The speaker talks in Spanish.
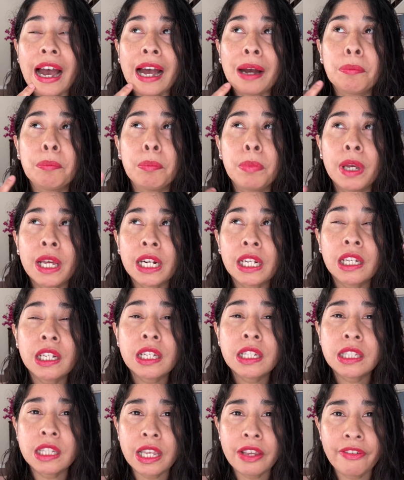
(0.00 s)

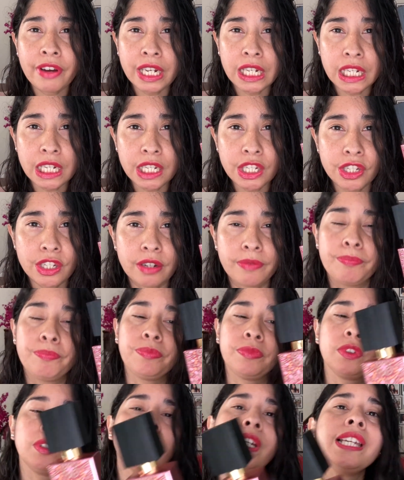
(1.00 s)
ambergris y vainilla.
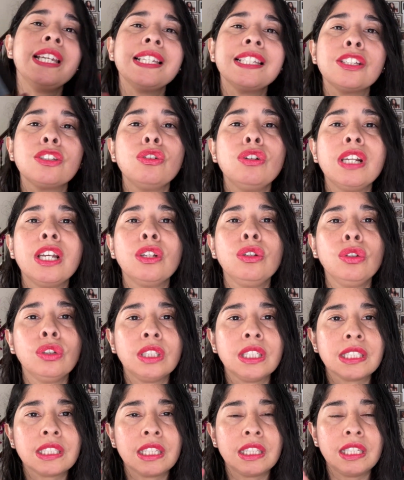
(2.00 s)
¿okay? Esas son las
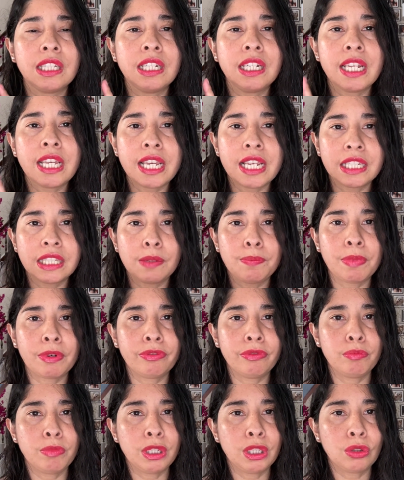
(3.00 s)
notas que tiene este
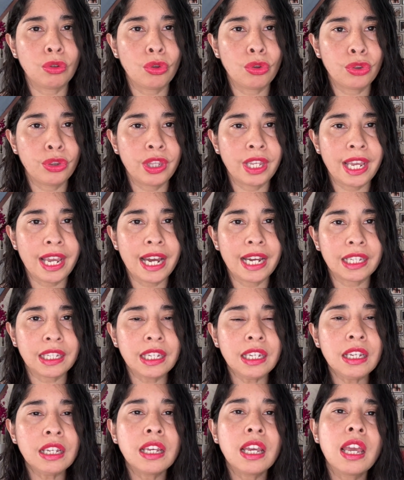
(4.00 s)
perfumito de
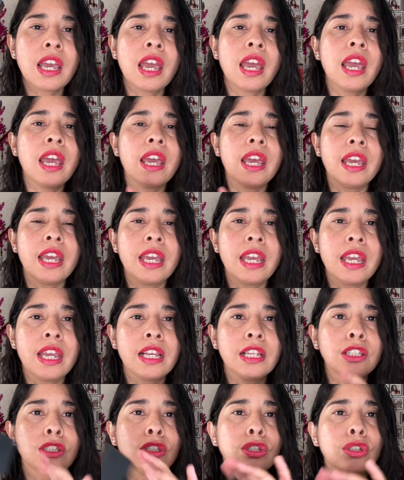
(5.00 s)
aquí.
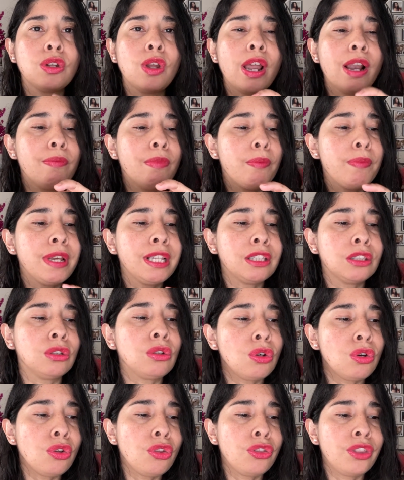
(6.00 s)
En el
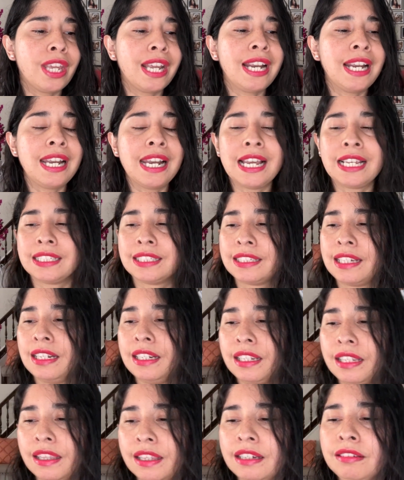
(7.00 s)
momento de la
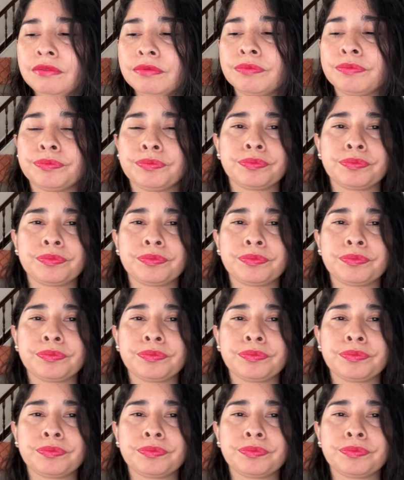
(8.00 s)
salida,